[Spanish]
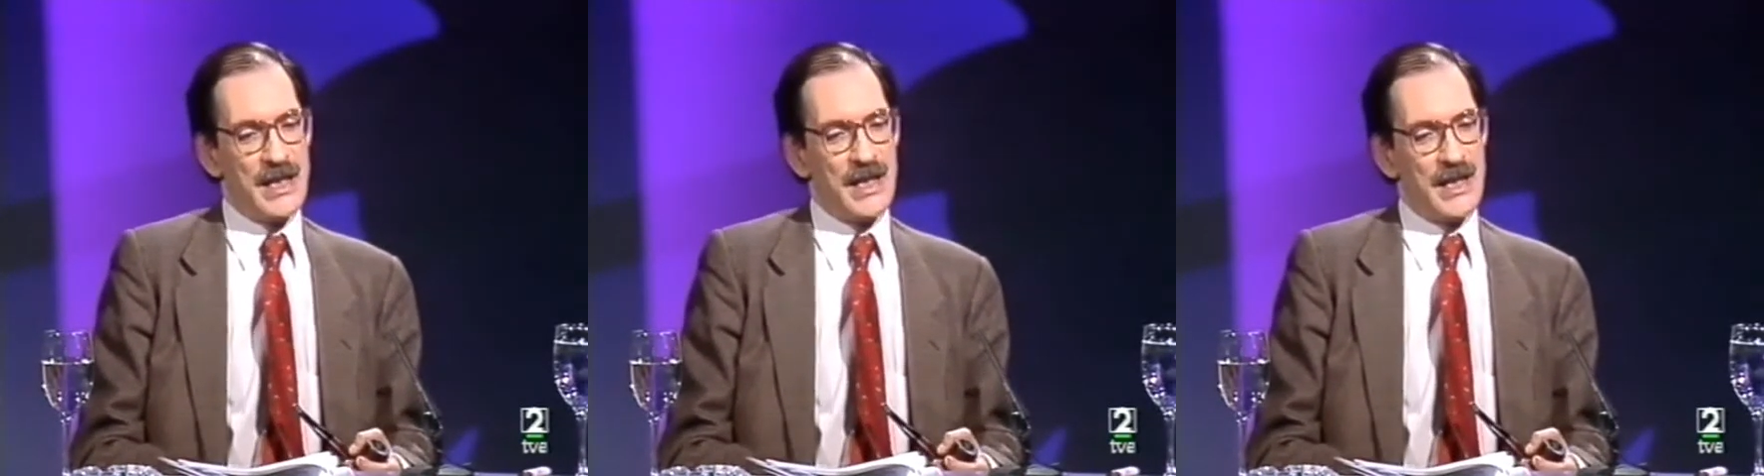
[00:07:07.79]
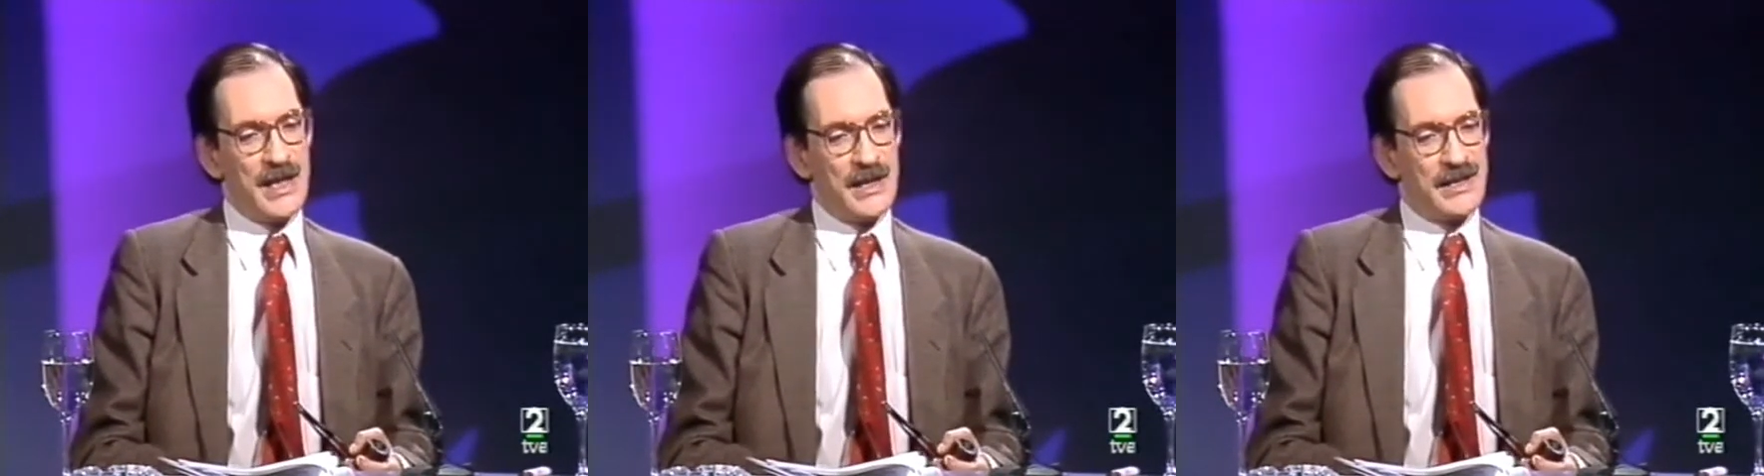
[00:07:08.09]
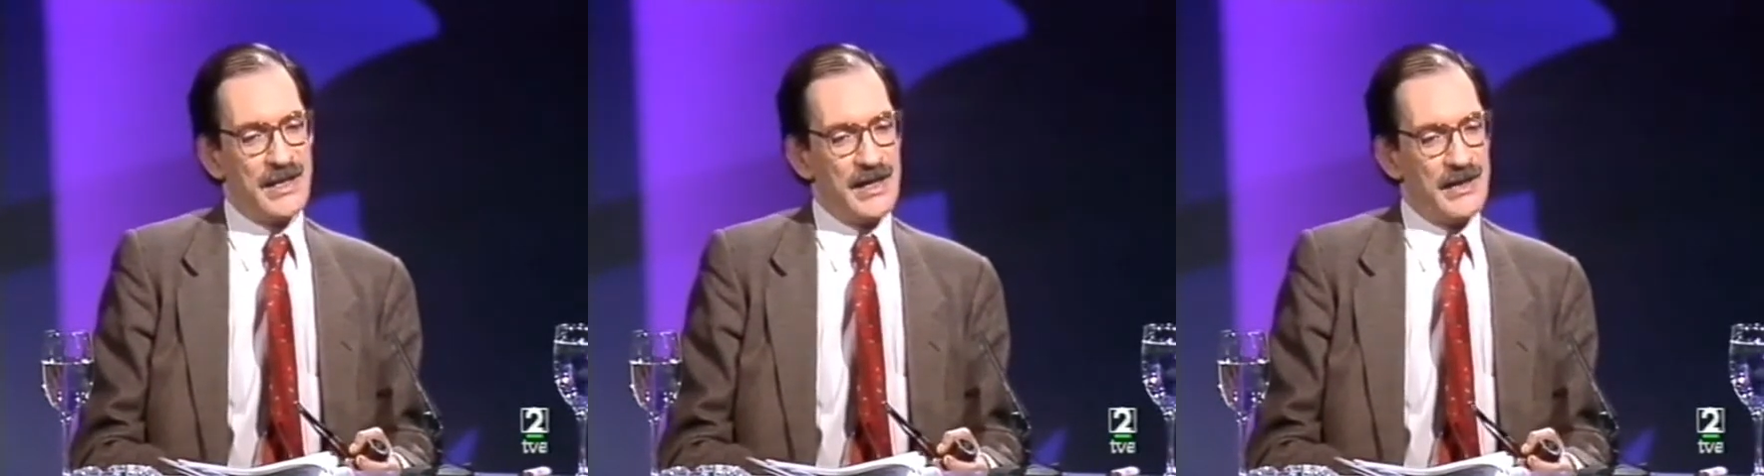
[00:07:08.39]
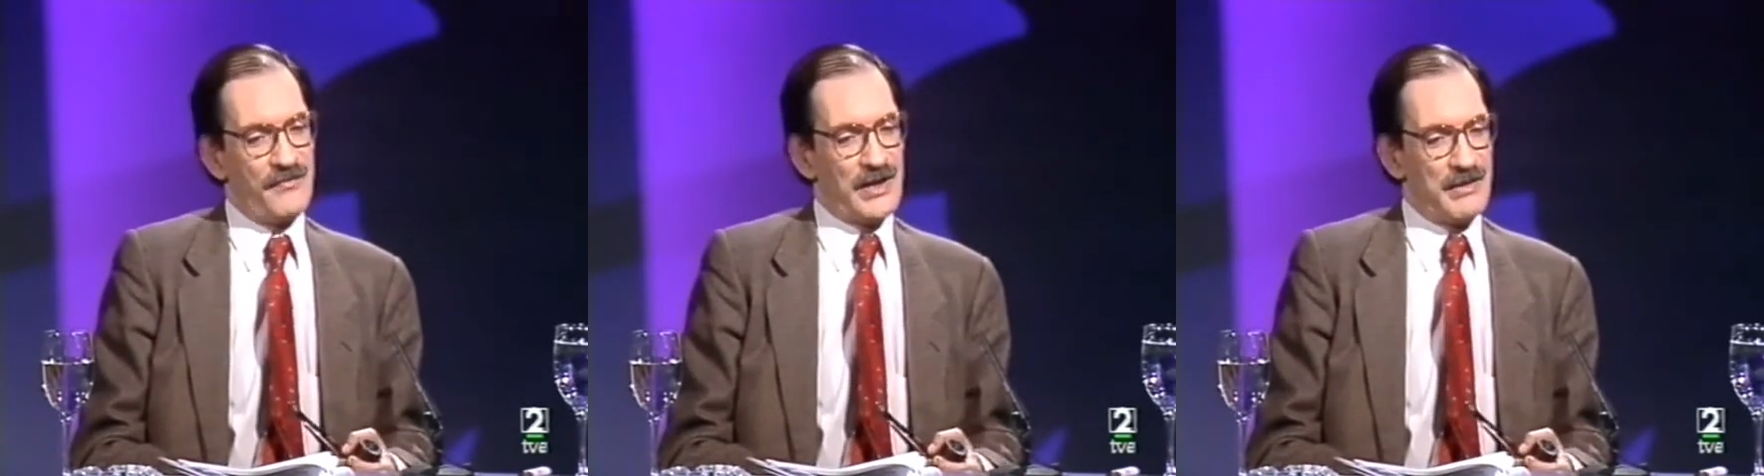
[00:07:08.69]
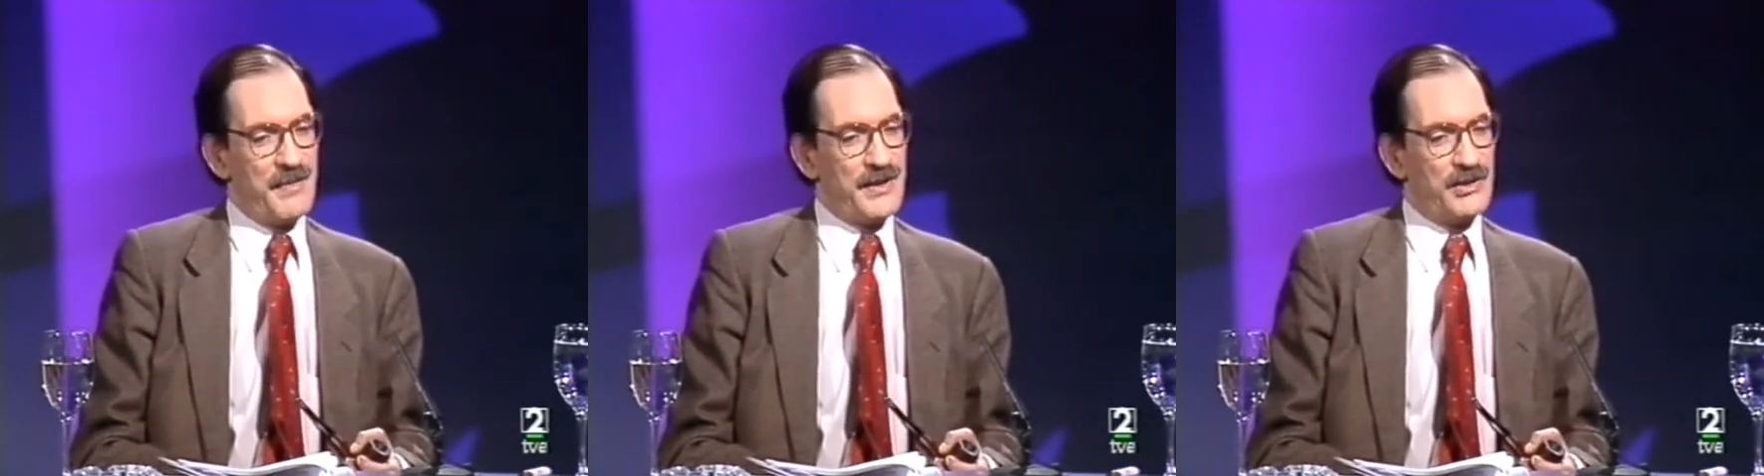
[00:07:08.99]
Eh, tiene
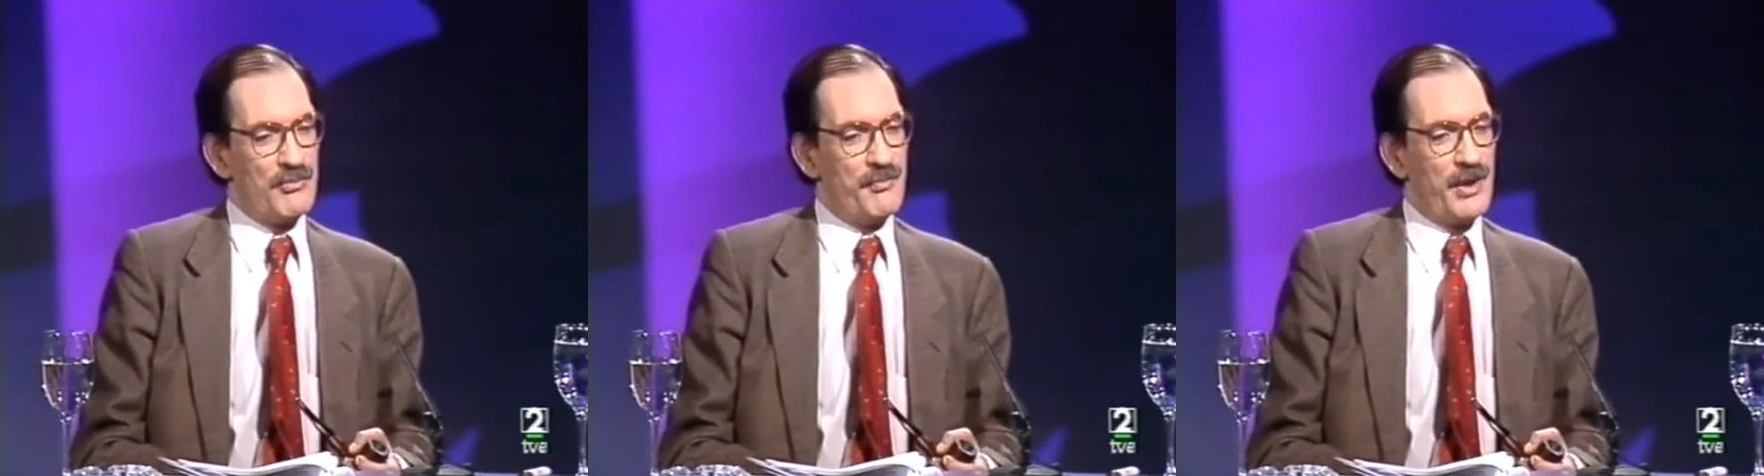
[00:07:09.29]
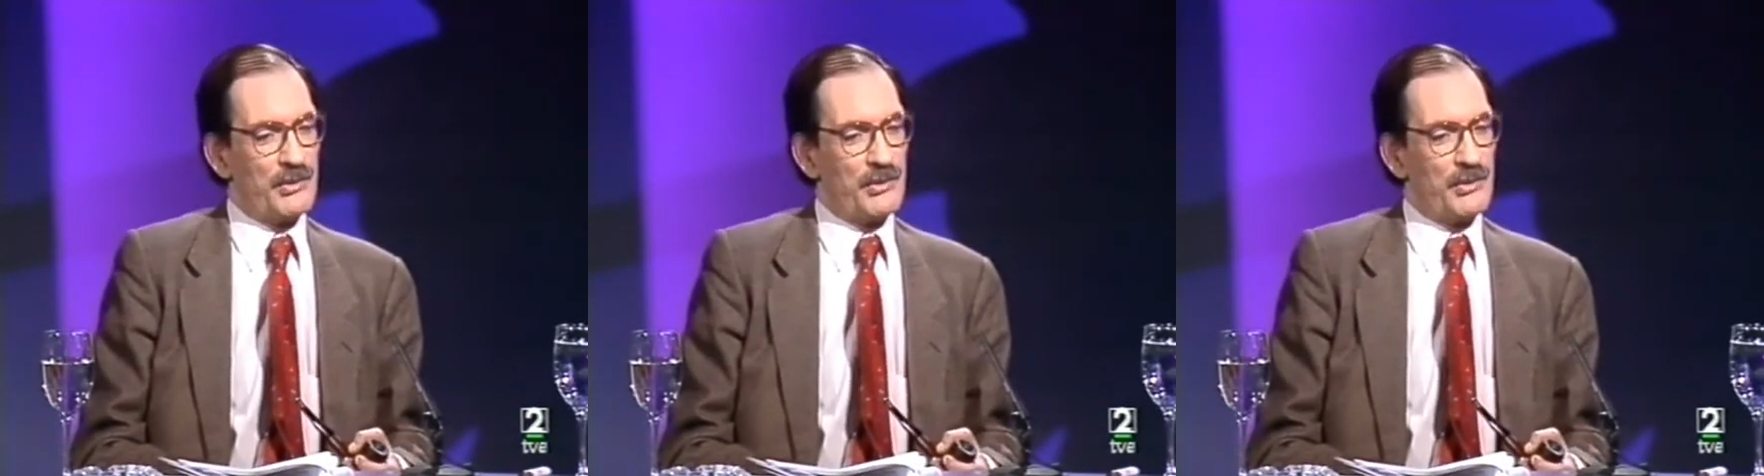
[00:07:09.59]
efectivamente un